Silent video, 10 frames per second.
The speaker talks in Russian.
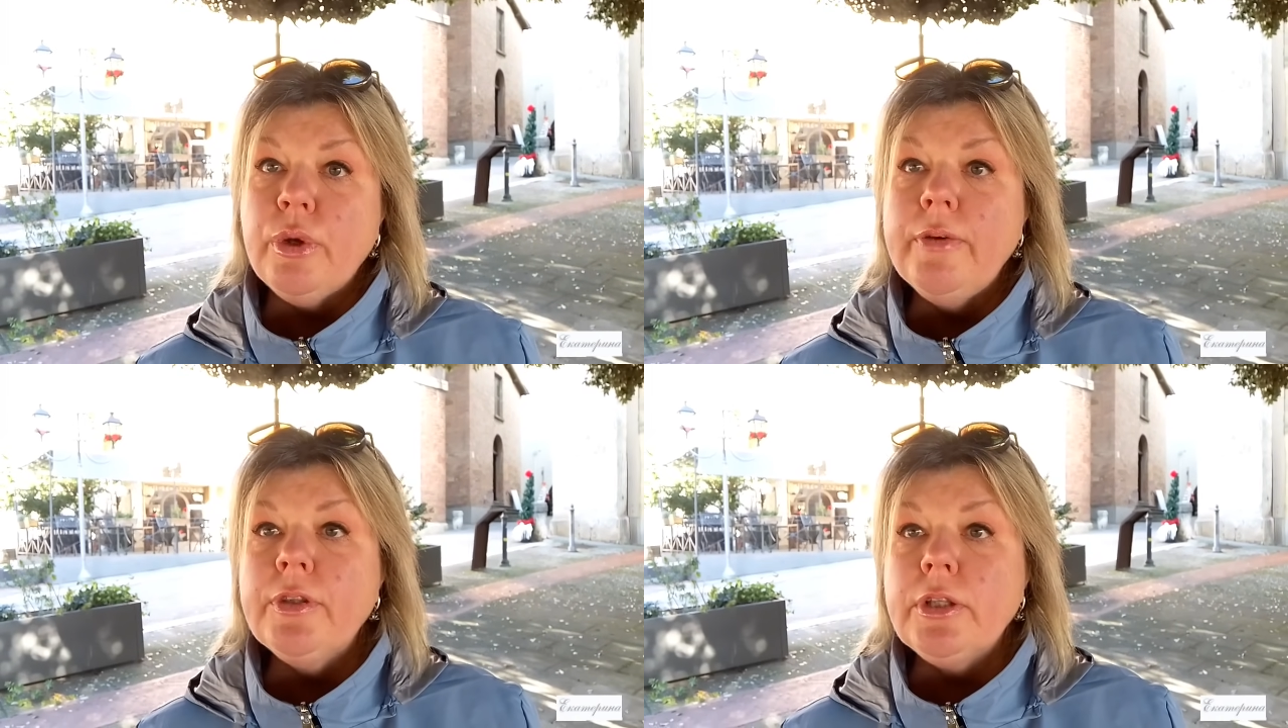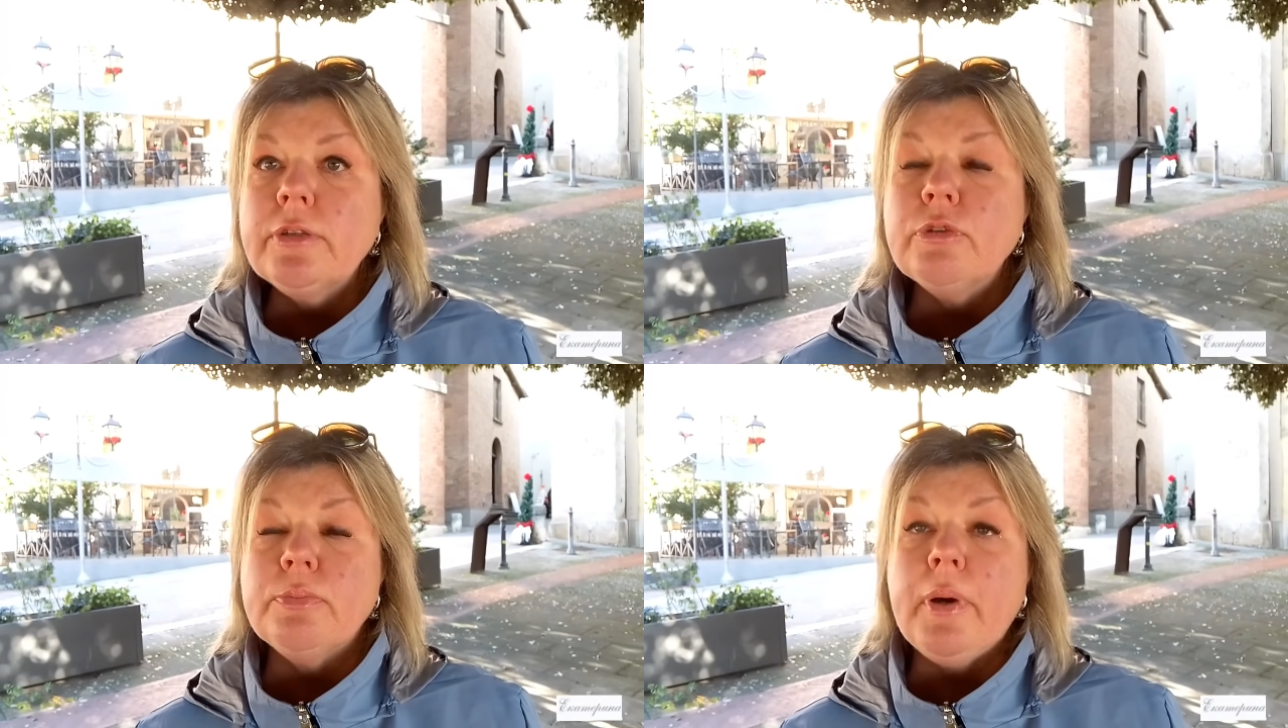И вот
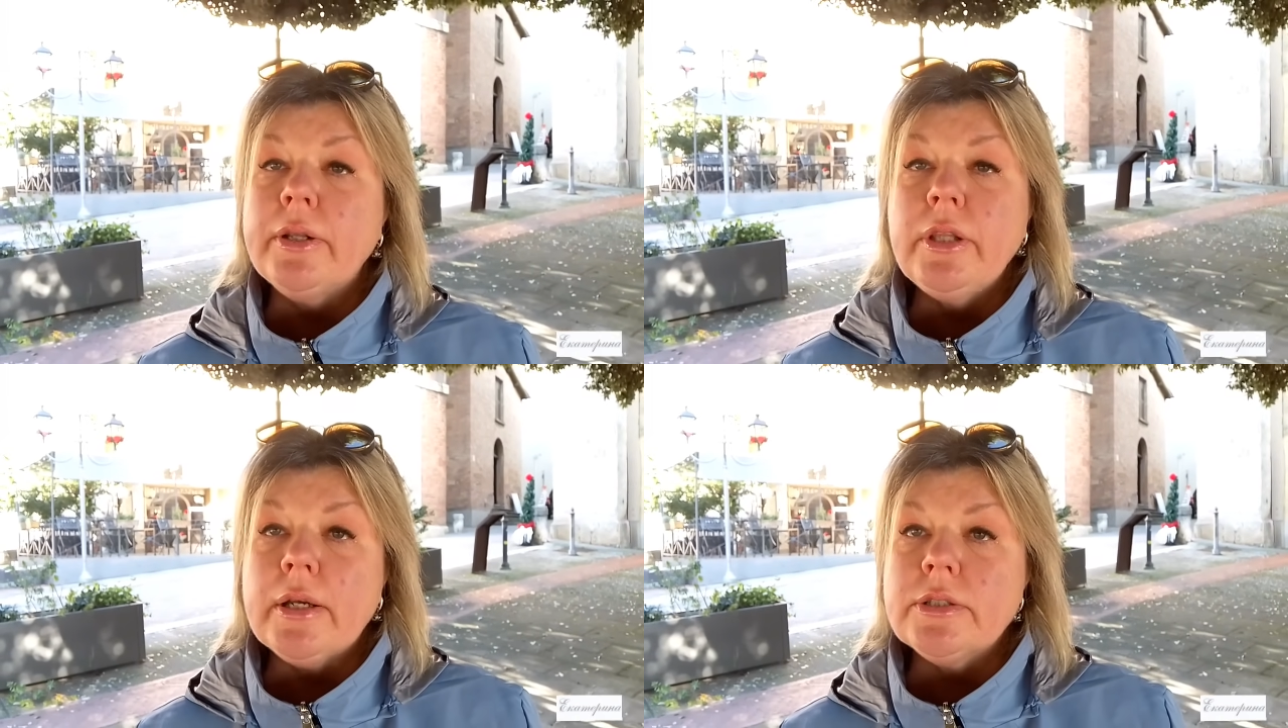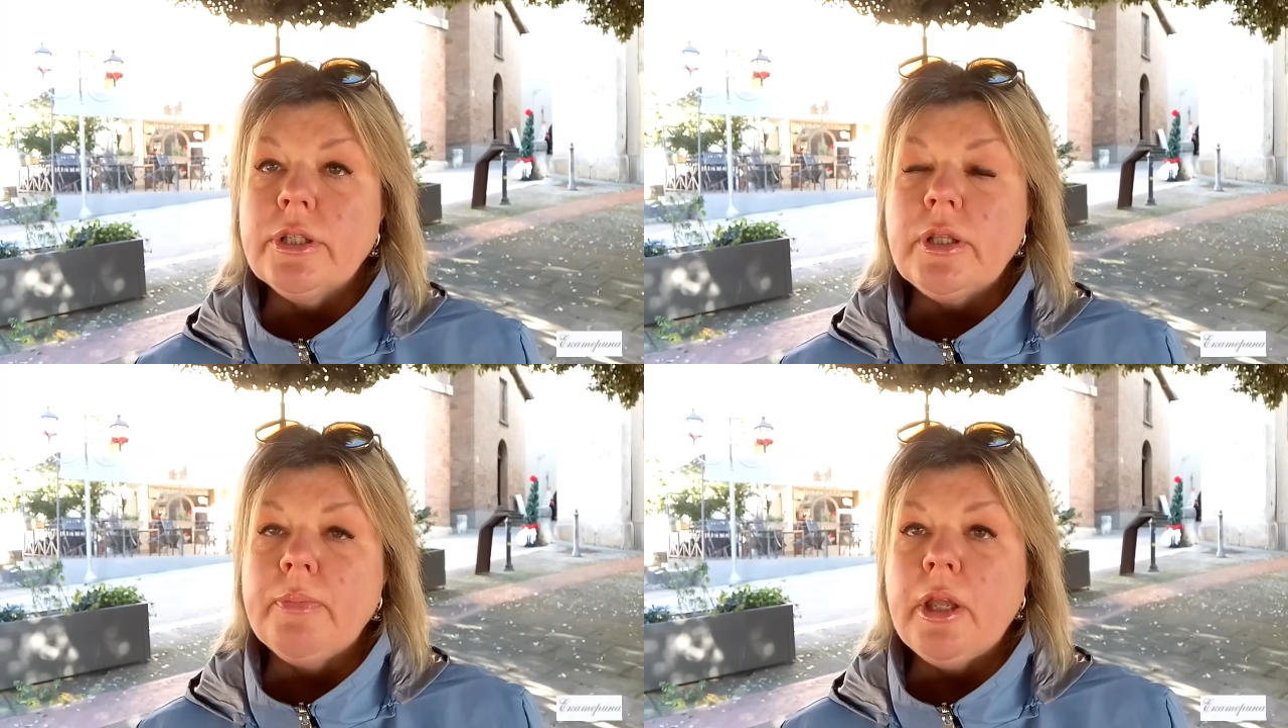этот вот
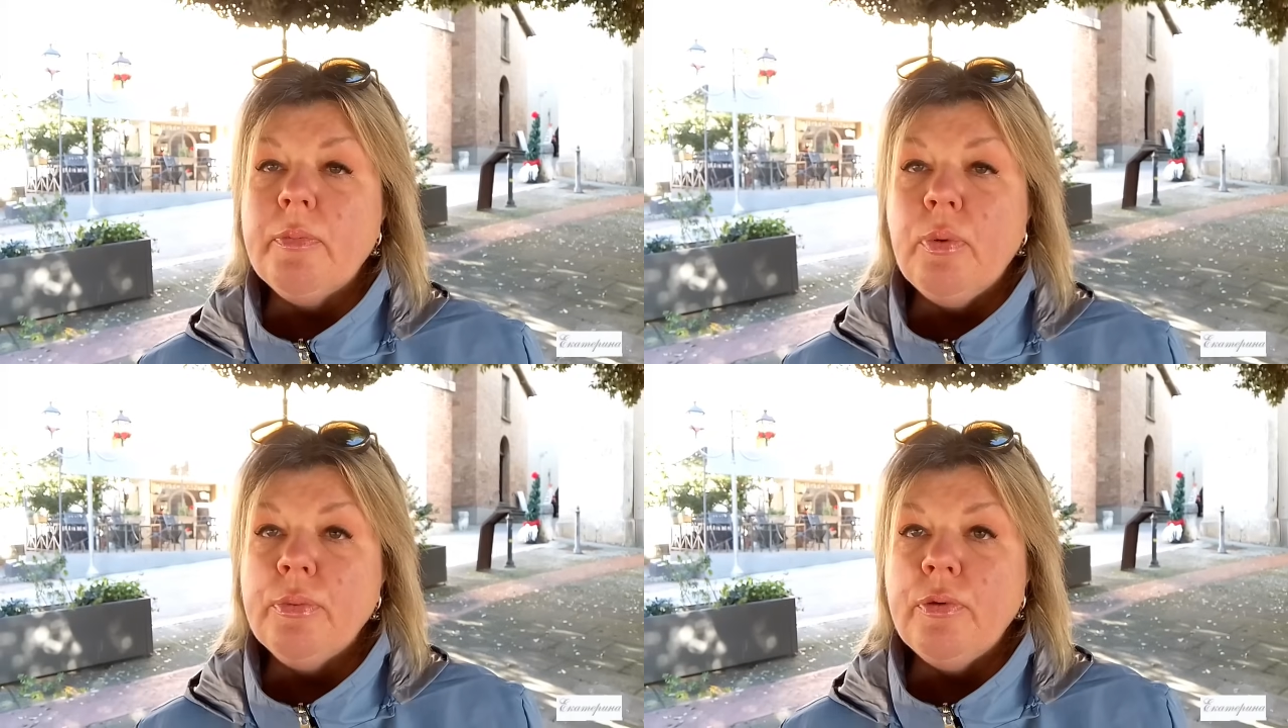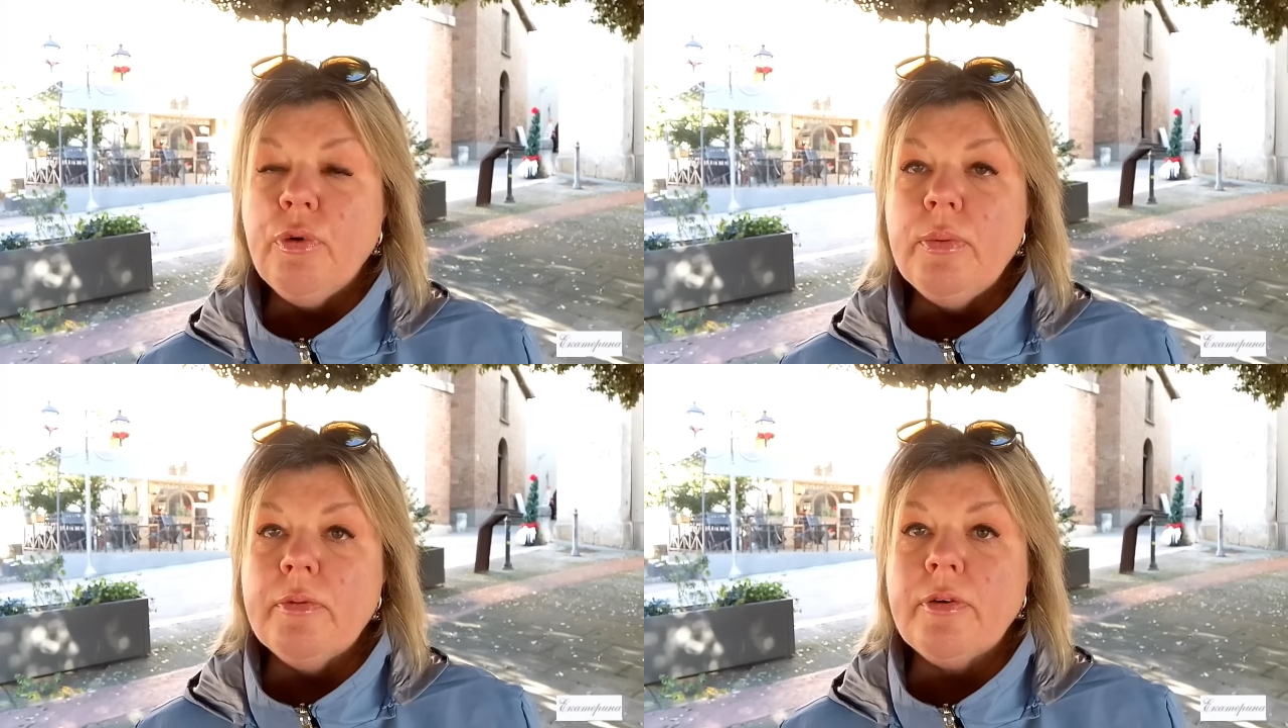мордастый, там, я не помню
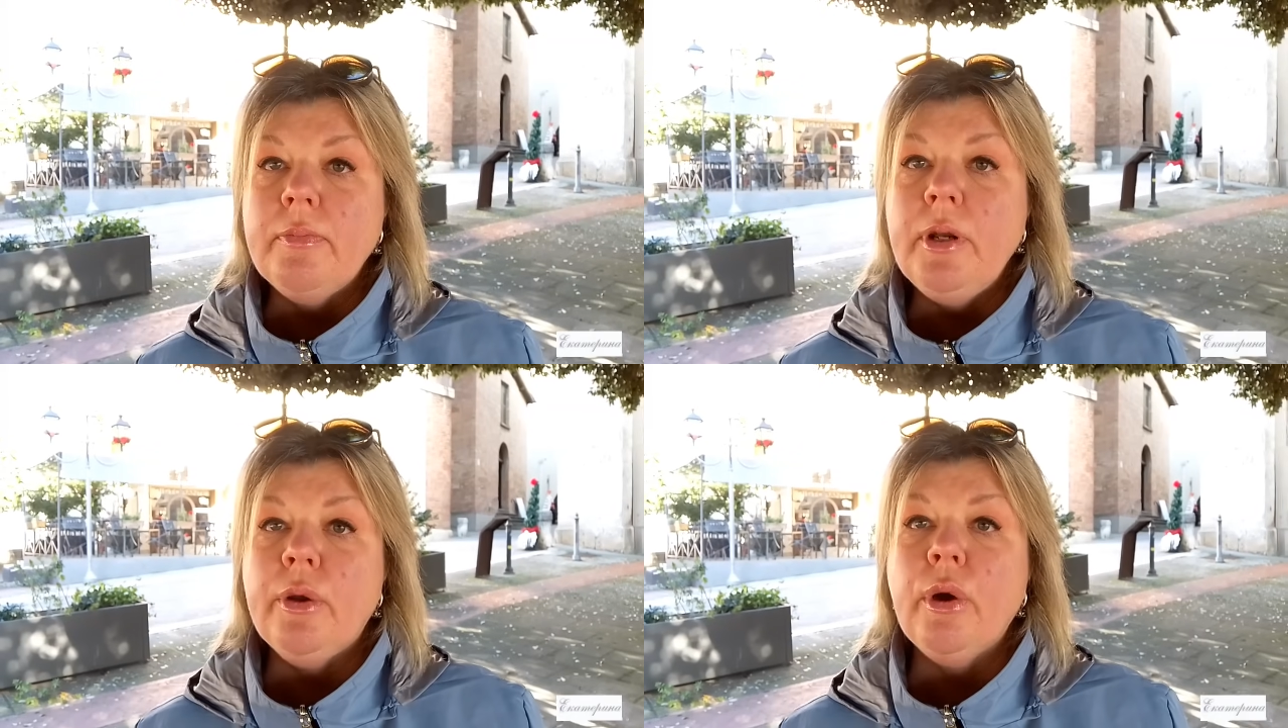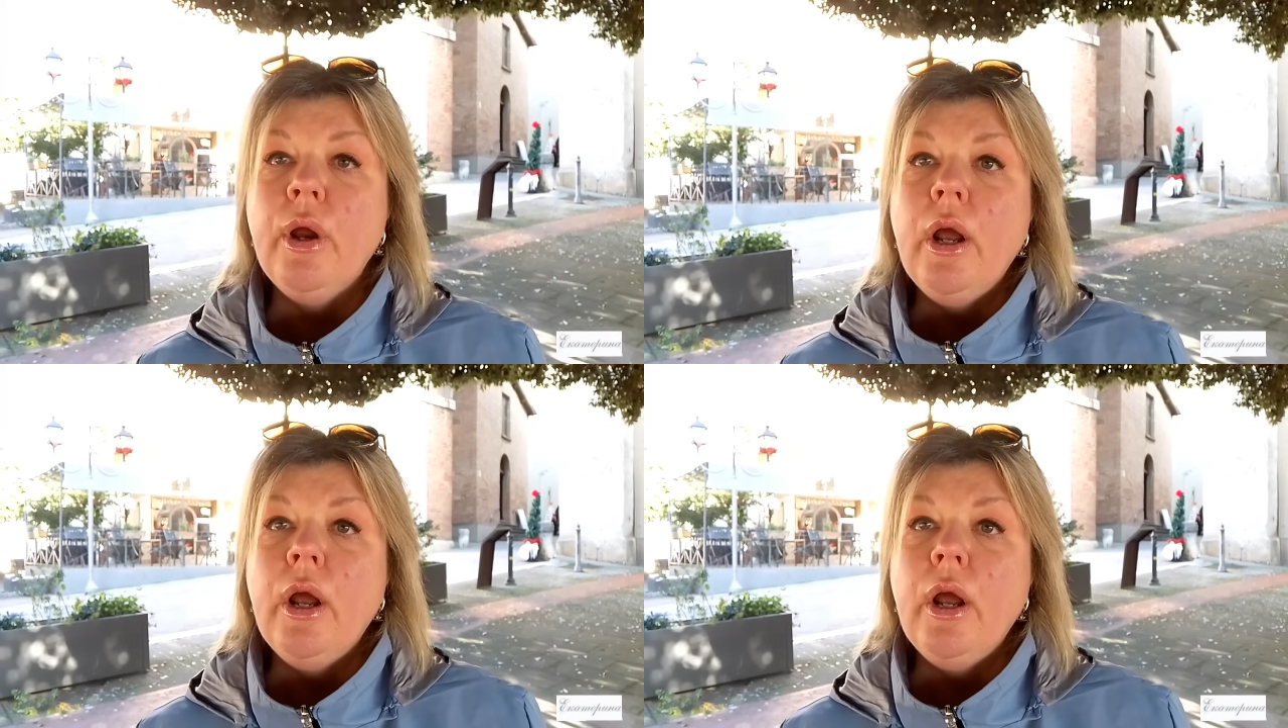его имя, фамилию,